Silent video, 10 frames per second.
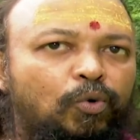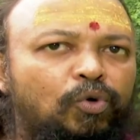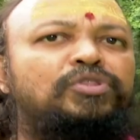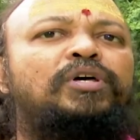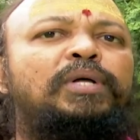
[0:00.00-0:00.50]

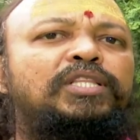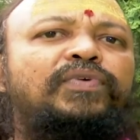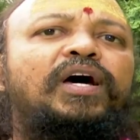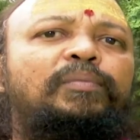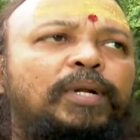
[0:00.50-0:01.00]
కొంతమంది
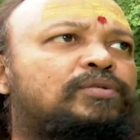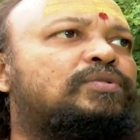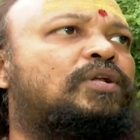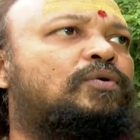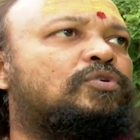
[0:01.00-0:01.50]
వాళ్ళ
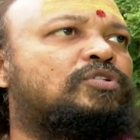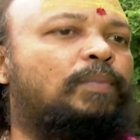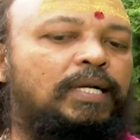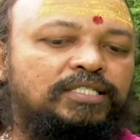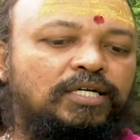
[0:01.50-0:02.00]
బ్రతుకుదెరు కోసం
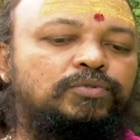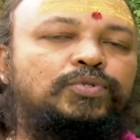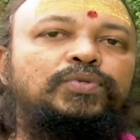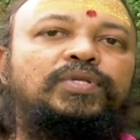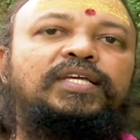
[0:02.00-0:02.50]
మన
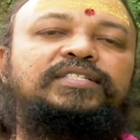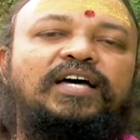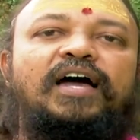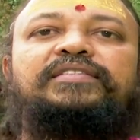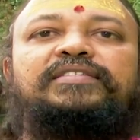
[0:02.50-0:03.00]
సంస్కృతిని
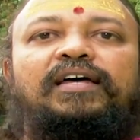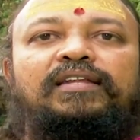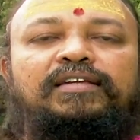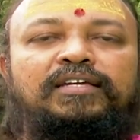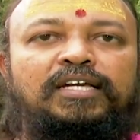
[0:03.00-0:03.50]
సాహిత్యాన్ని